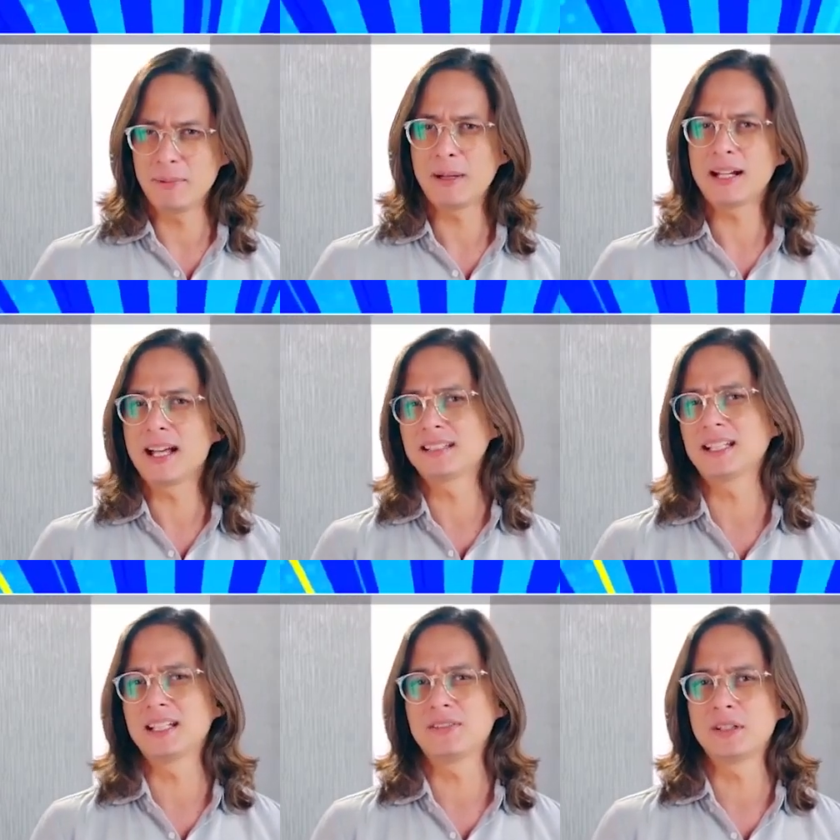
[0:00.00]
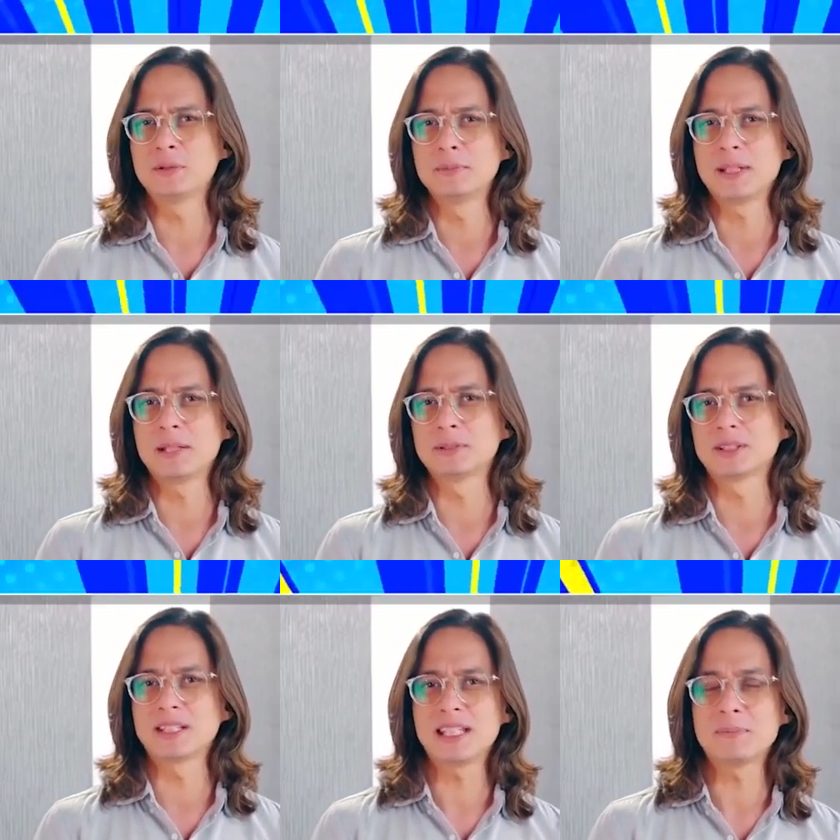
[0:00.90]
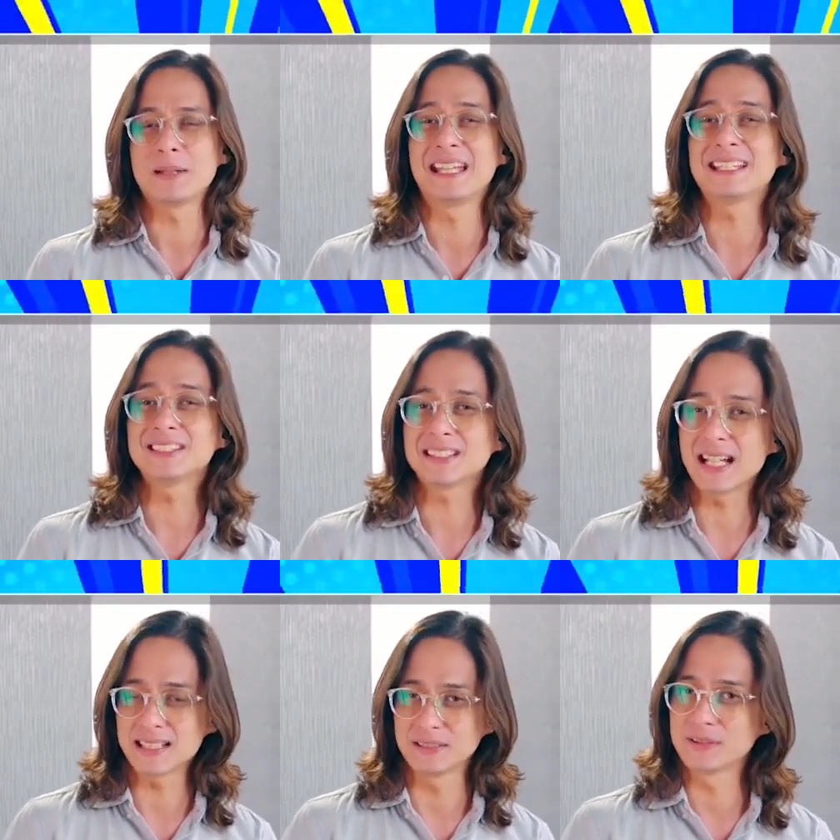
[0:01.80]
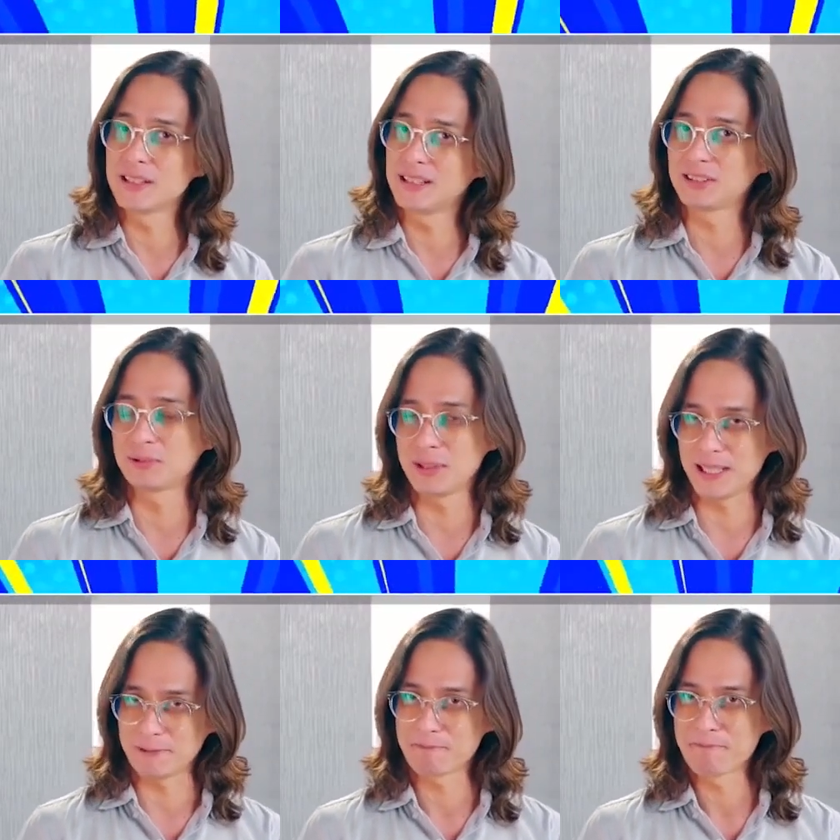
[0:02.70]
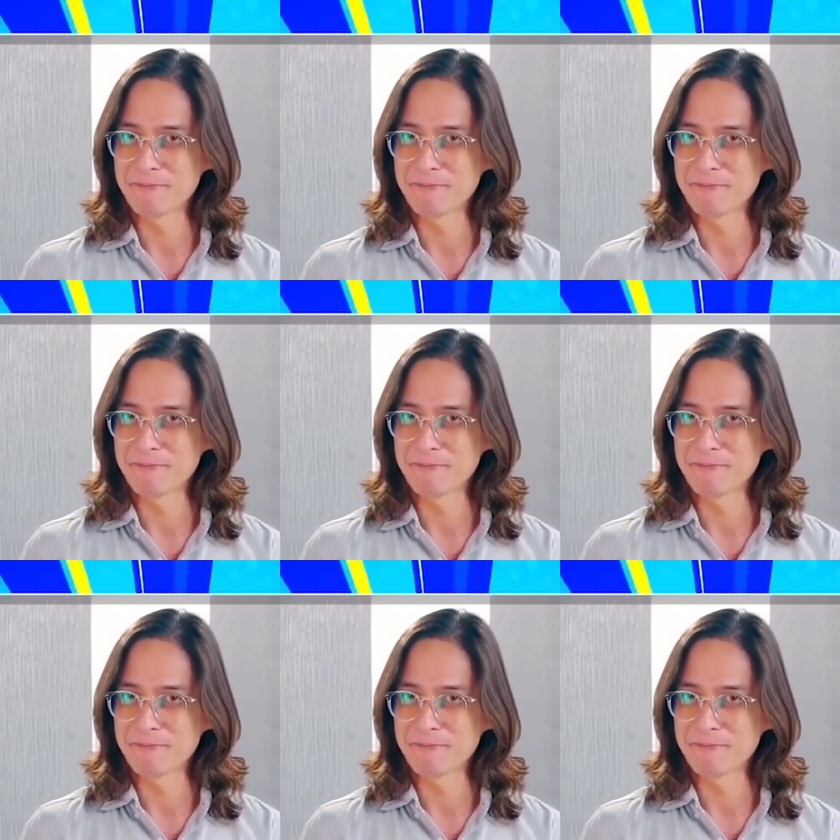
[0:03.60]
Abangan natin if he will be able to keep his title for this week.